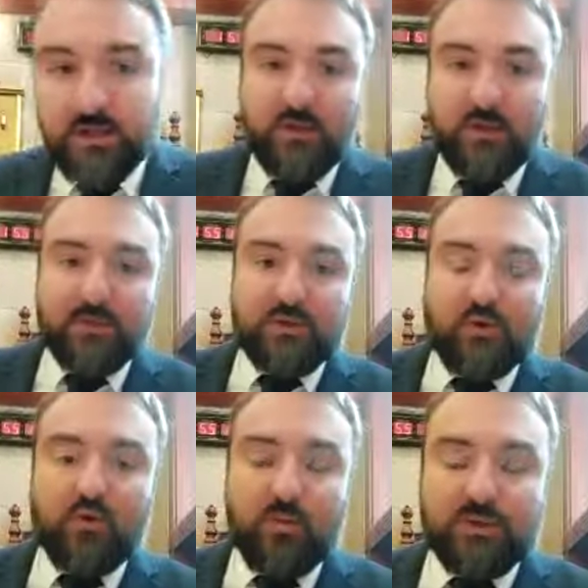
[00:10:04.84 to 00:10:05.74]
и
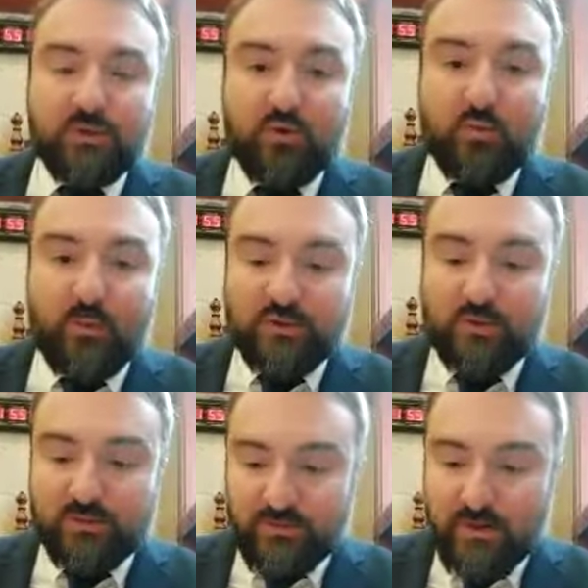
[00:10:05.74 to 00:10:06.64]
потихоньку-потихоньку
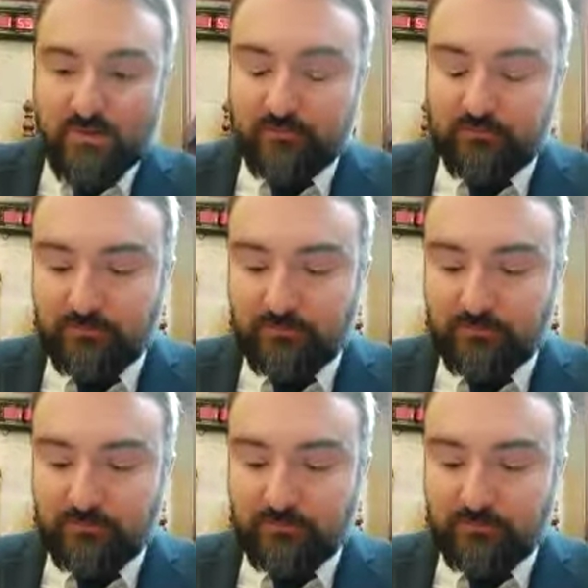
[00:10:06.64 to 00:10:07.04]
пойдем с вами